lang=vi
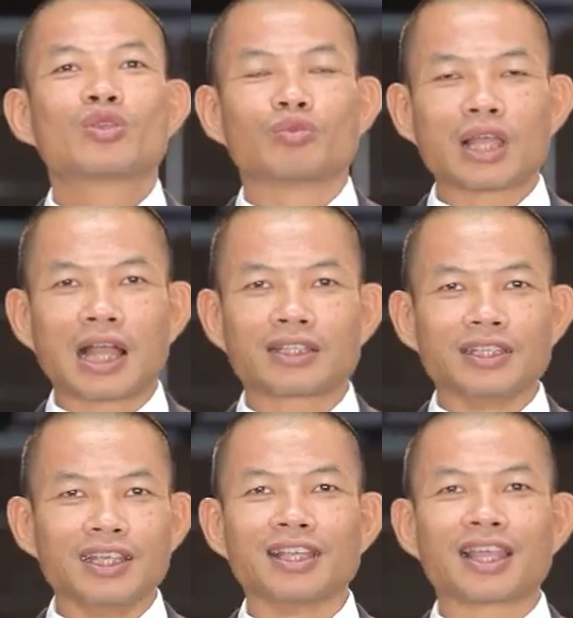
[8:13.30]
Chúng ta chỉ
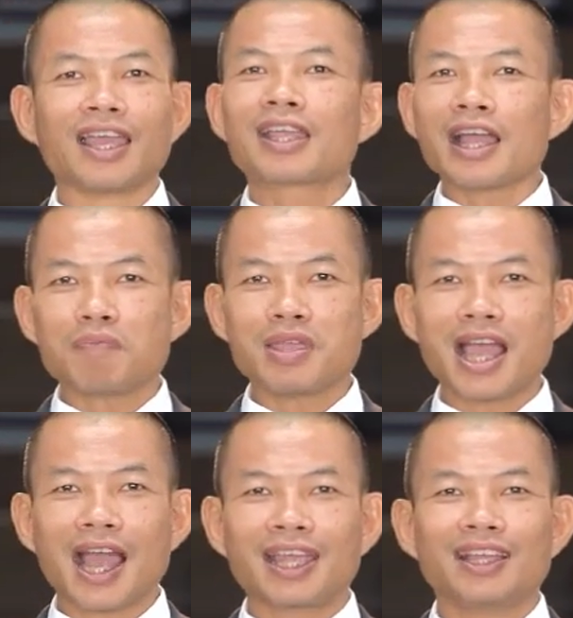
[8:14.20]
nhìn thấy KPI,
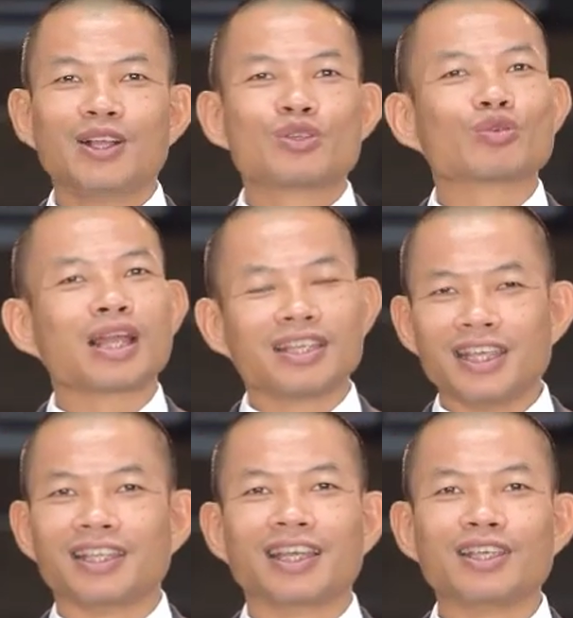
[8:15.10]
chúng ta
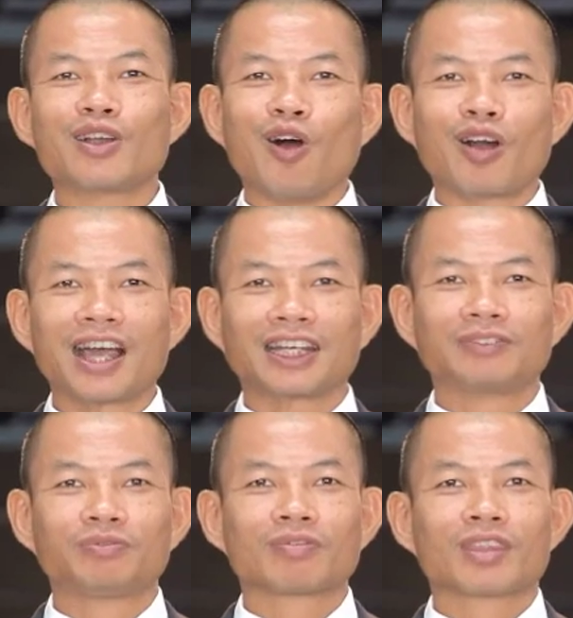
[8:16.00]
nhìn thấy những khó khăn.
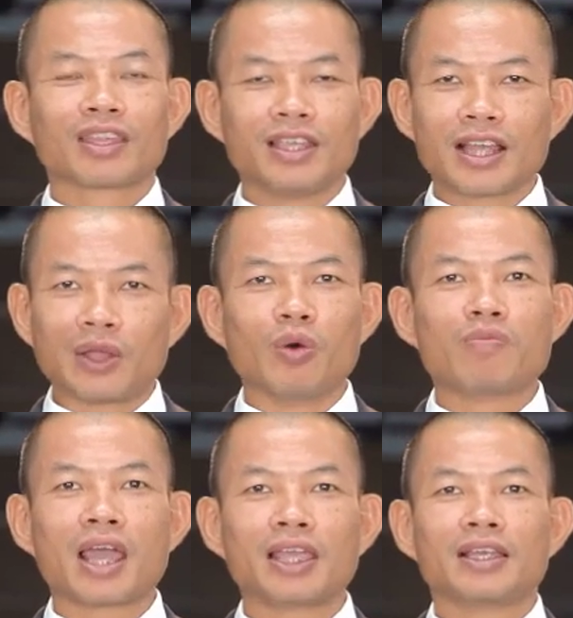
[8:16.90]
Nhưng ngày
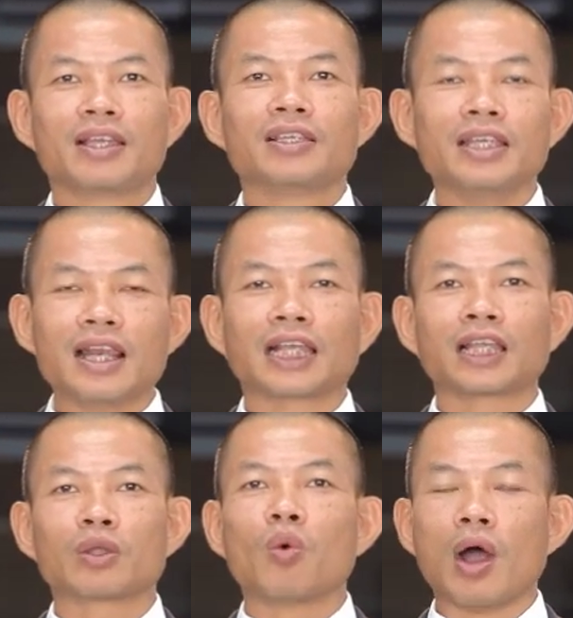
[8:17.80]
hôm nay, nhìn lại
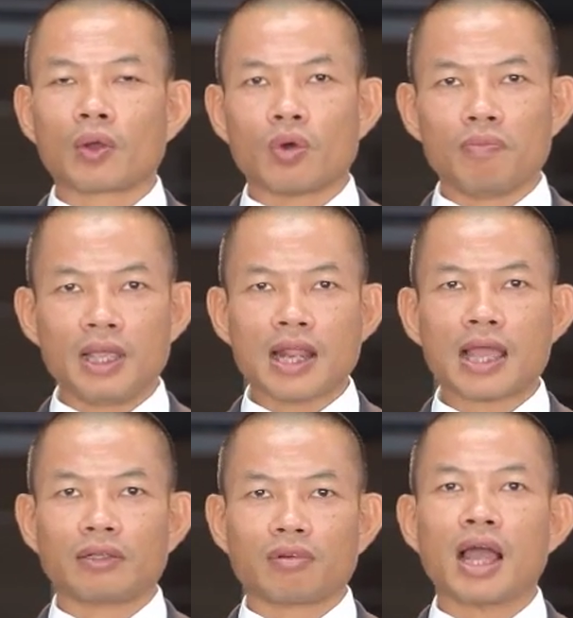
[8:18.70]
thành quả của
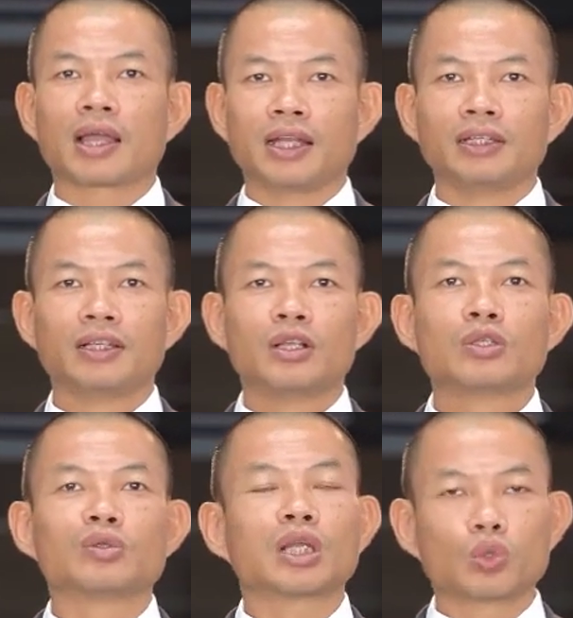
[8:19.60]
BNI Dragon,
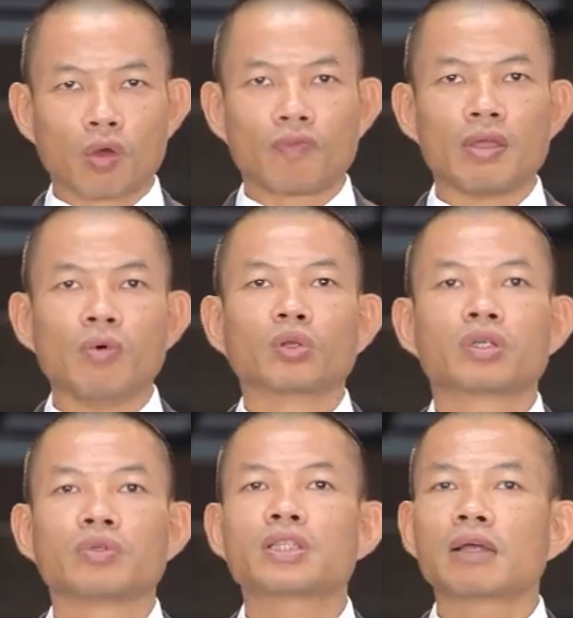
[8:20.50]
chúng ta thuộc về một
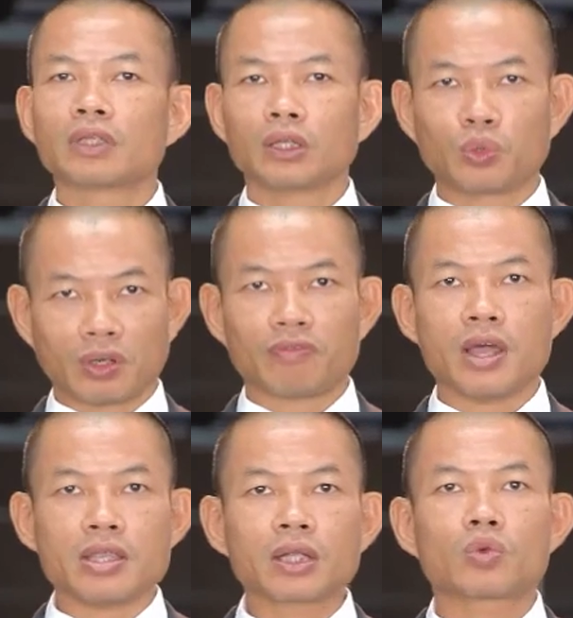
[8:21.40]
trong những chapter tuyệt
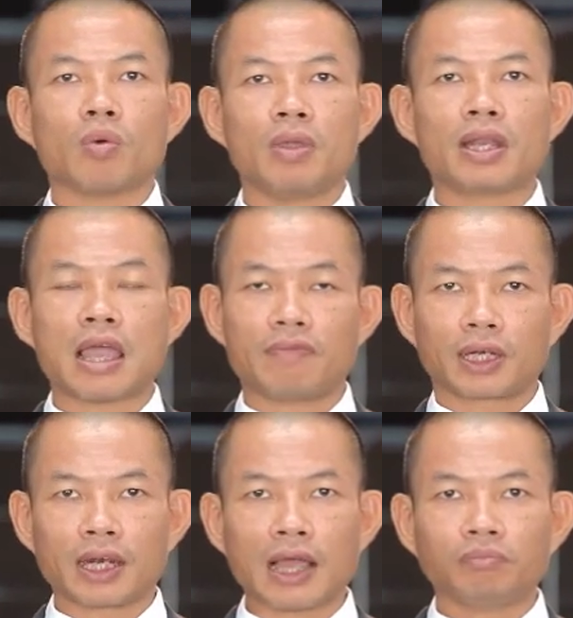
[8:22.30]
vời nhất của BNI
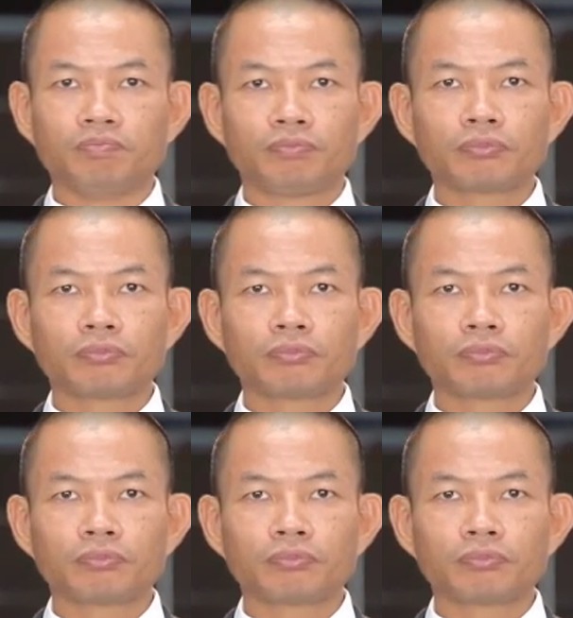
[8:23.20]
Việt Nam.